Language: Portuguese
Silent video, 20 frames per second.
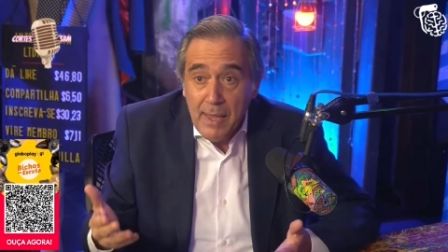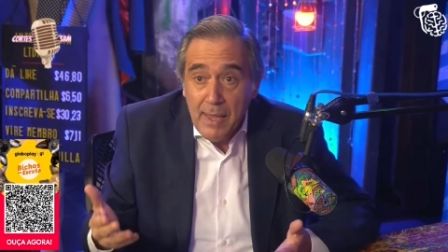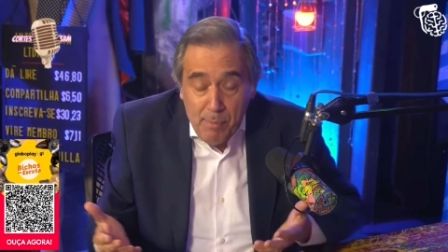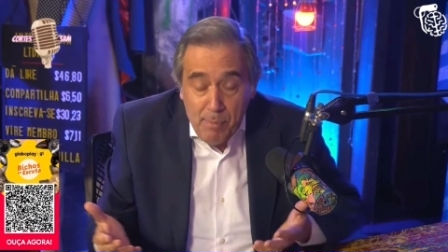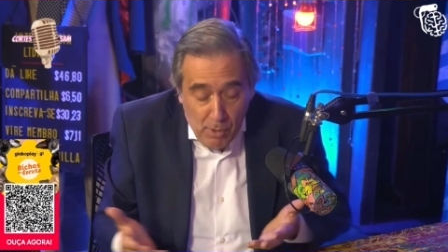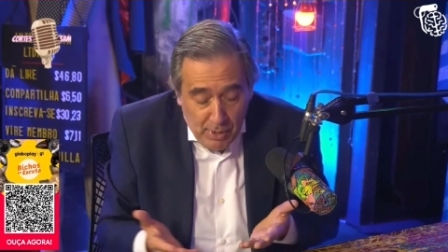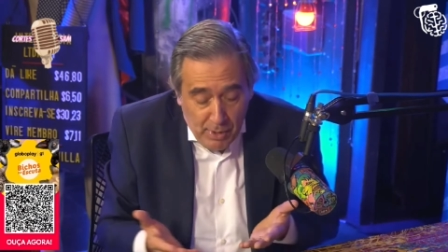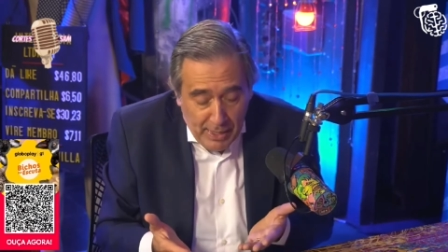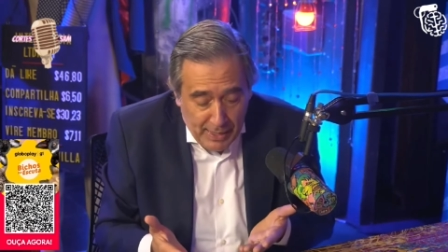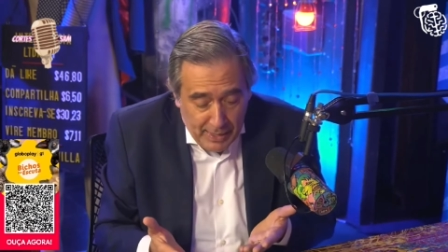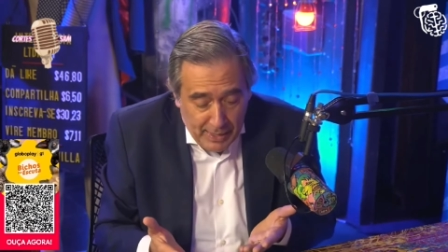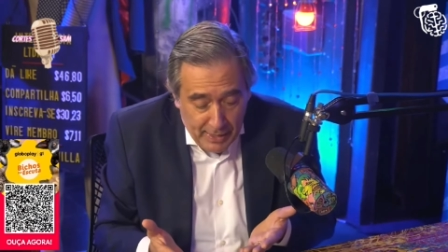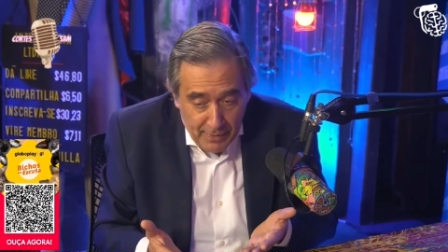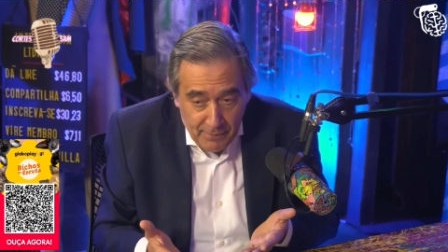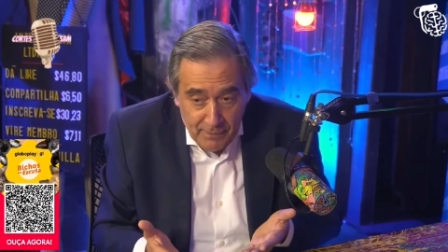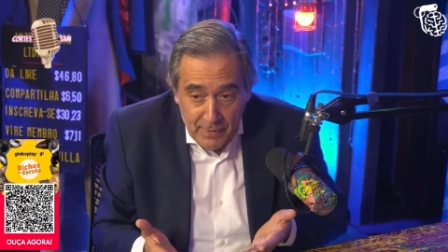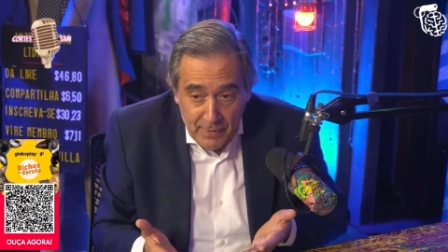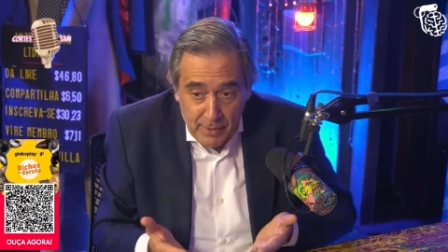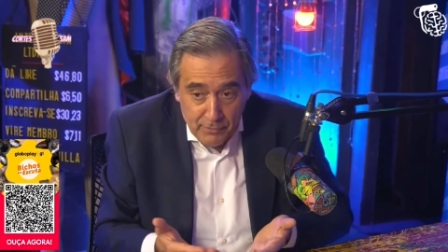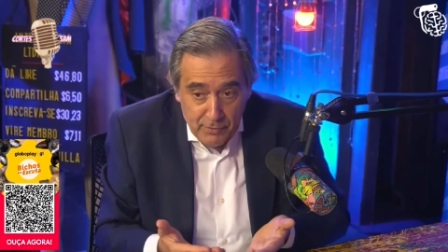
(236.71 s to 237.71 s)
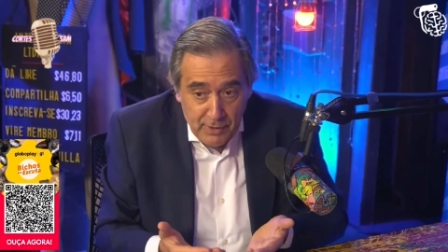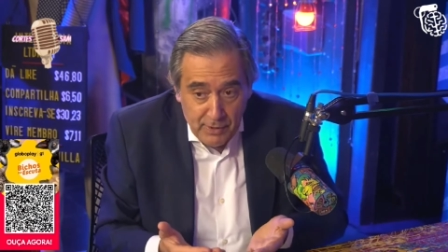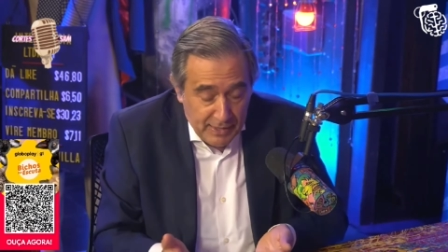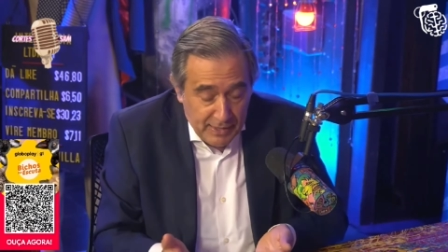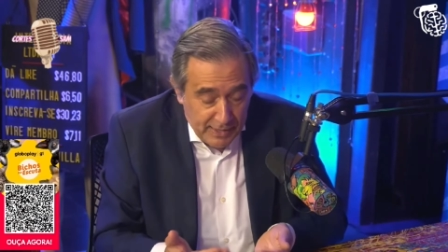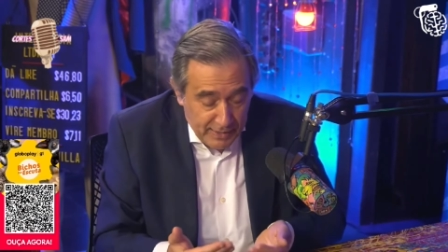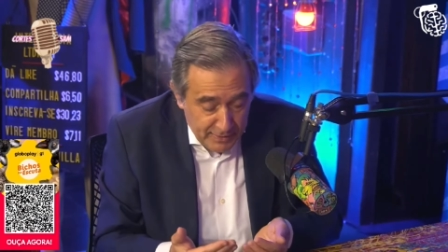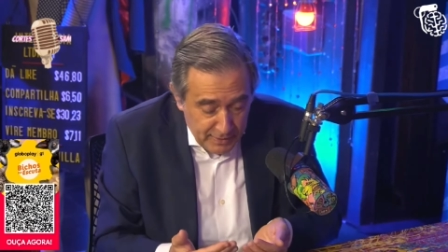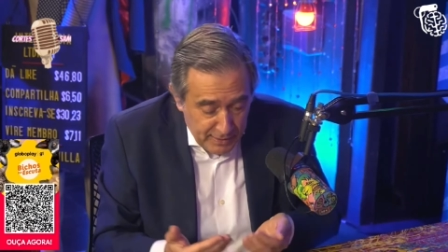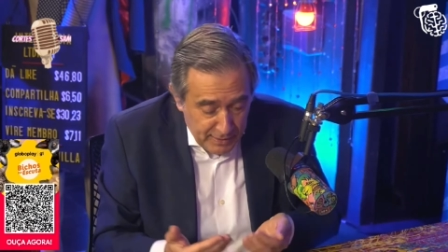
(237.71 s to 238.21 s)
Pô, cara, você
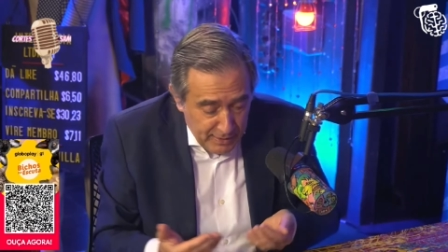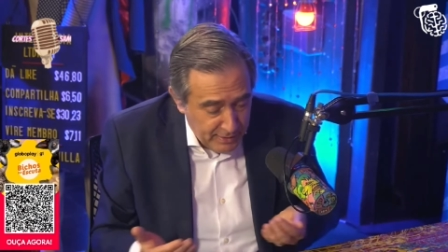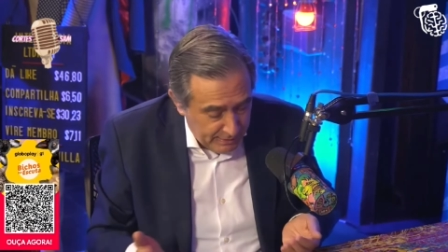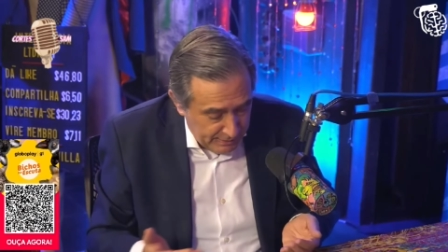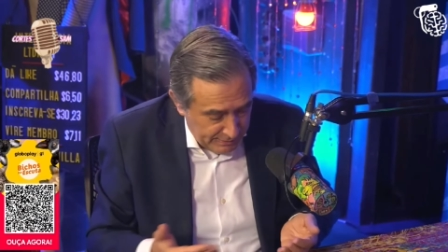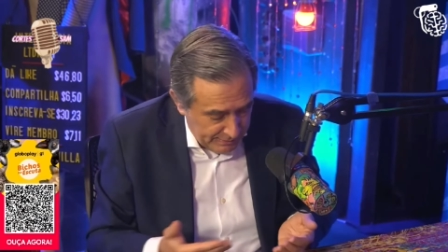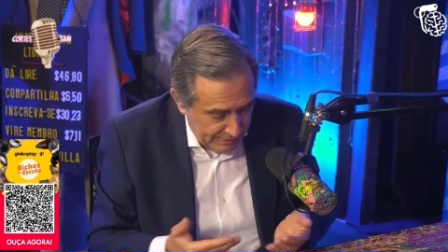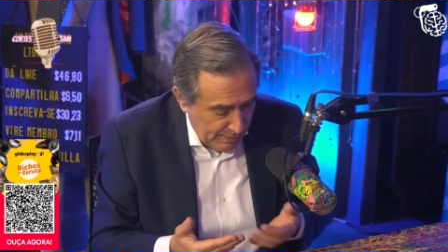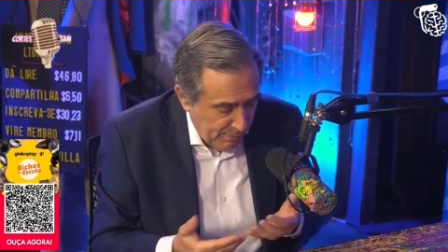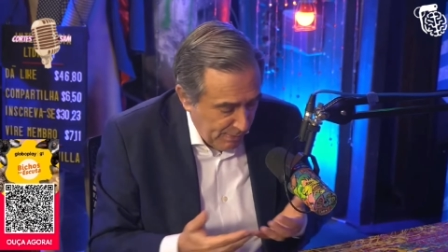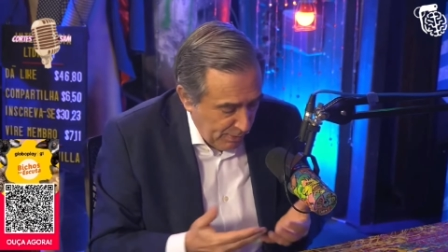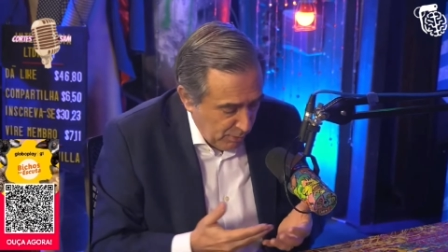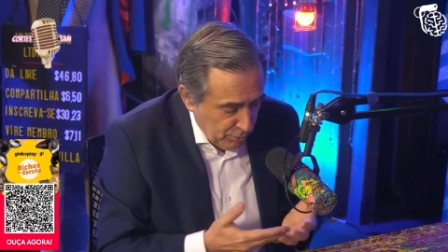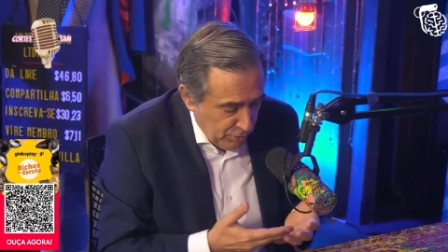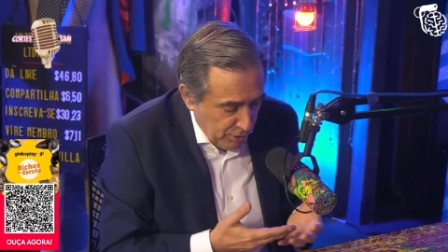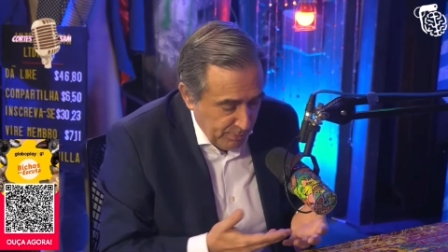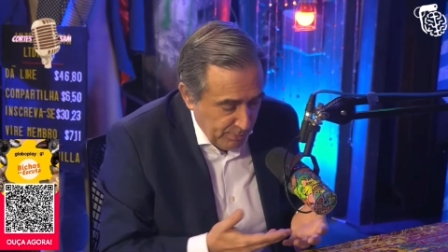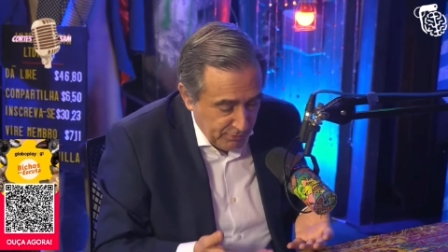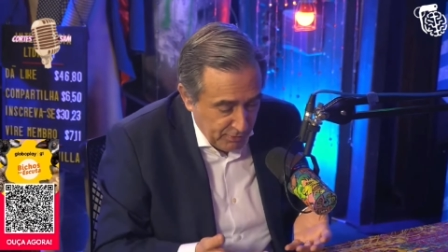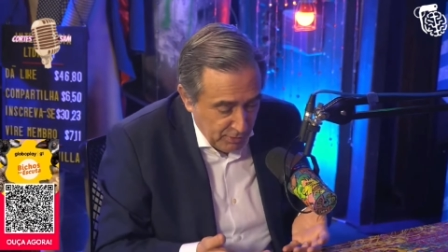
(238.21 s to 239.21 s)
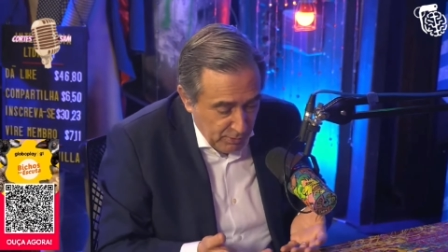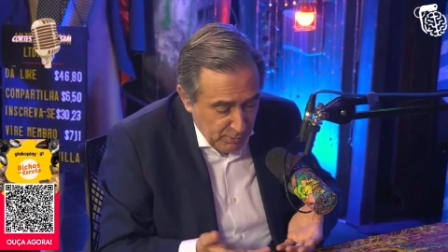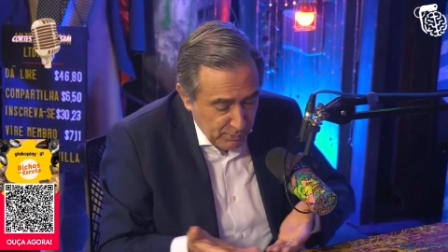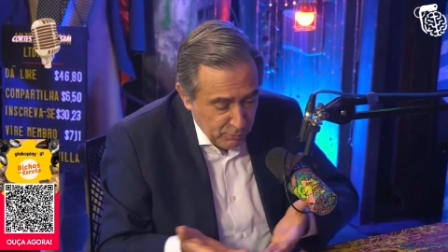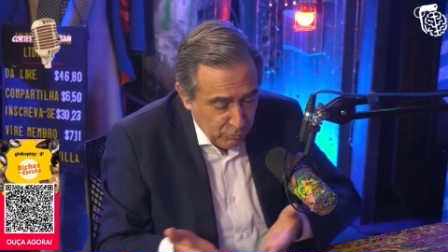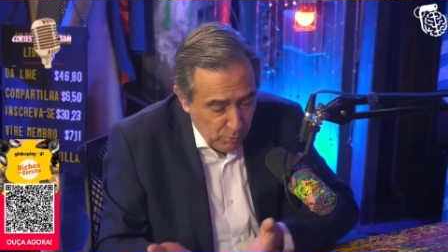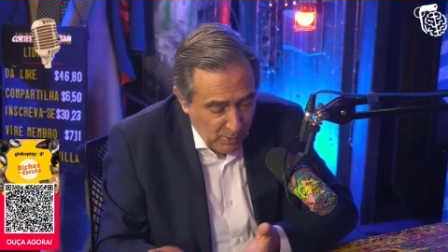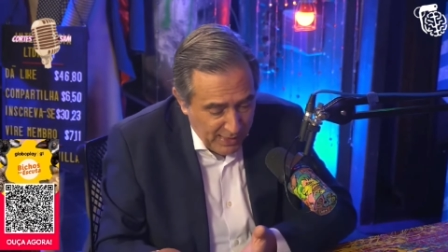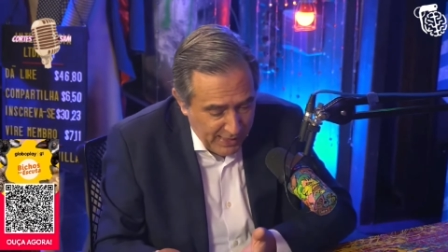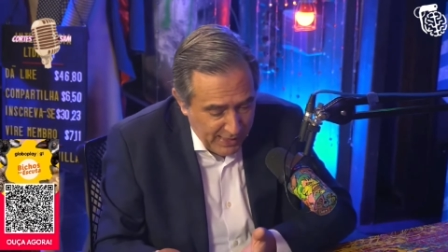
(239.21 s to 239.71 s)
tem de dar uma contribuição à
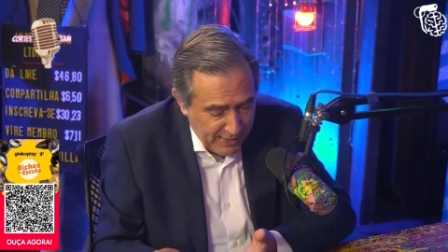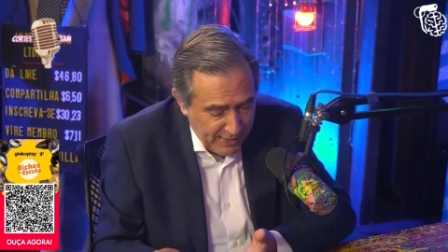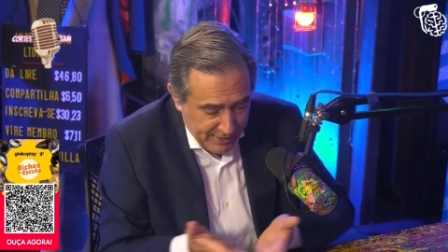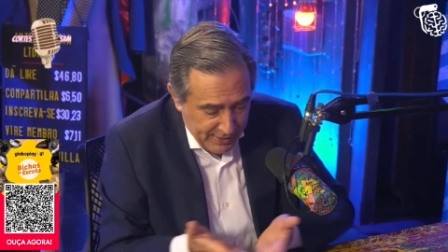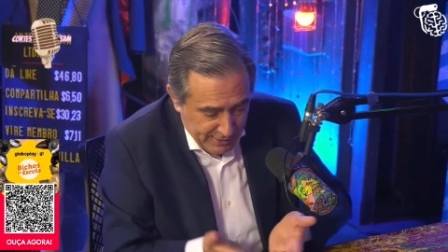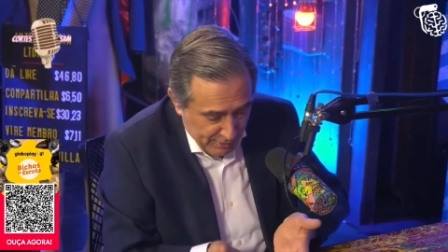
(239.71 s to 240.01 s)
sua área,